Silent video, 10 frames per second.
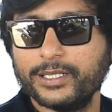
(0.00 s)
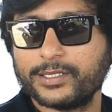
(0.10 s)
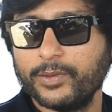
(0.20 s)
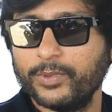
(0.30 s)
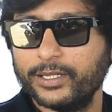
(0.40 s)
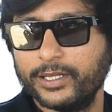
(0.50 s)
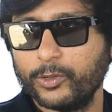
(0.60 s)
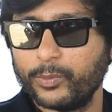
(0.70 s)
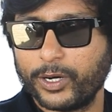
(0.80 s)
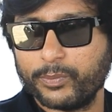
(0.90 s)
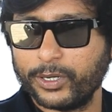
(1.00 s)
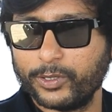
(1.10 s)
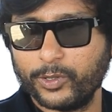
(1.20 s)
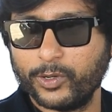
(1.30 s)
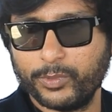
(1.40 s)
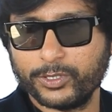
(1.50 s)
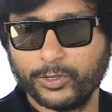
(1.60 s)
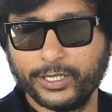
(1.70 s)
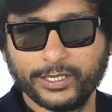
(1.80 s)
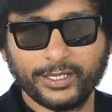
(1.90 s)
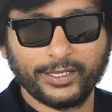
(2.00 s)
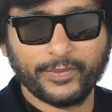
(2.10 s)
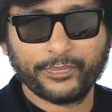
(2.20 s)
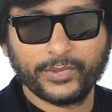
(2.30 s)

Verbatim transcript: ரிலீஸ் டைம்லேருந்தே ஒரு படம் பண்ணோம் அப்படி சொல்லிட்டு இருந்தாங்க